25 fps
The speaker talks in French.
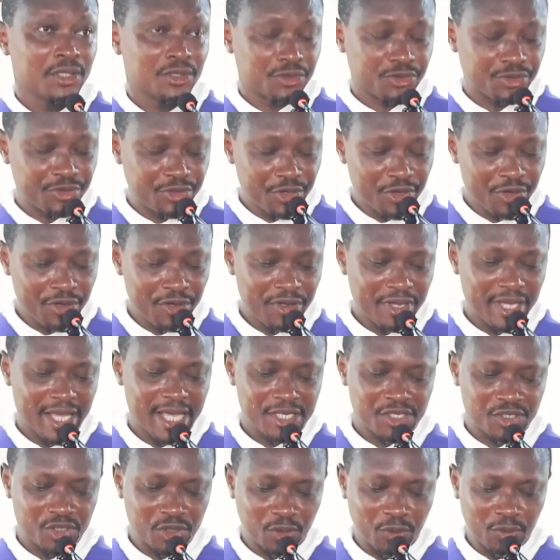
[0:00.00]
Dieu est
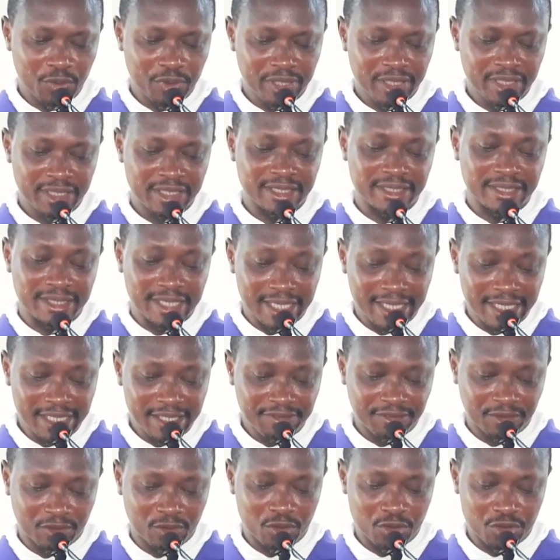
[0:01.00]
celui qui
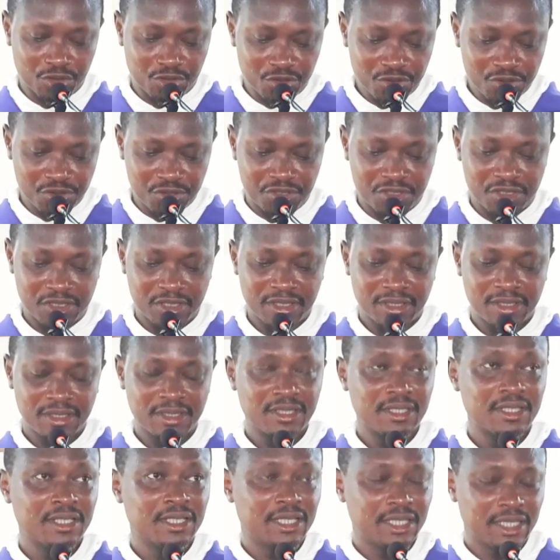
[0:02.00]
délivre le juste
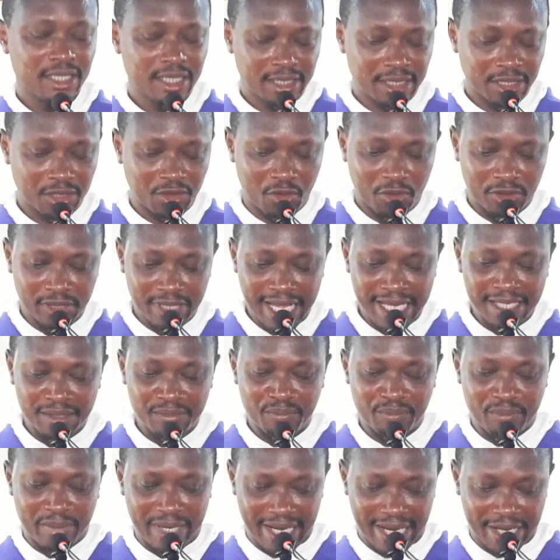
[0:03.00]
et qui
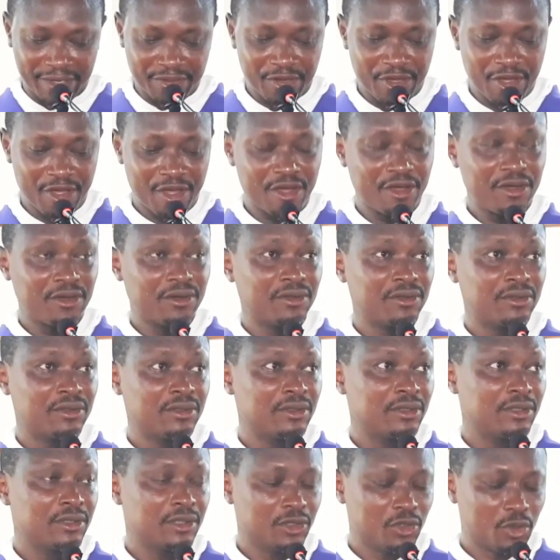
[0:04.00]
condamne par ailleurs
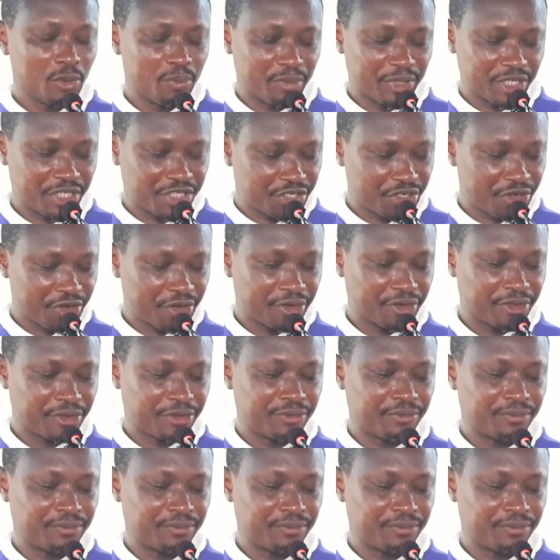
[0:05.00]
le pécheur.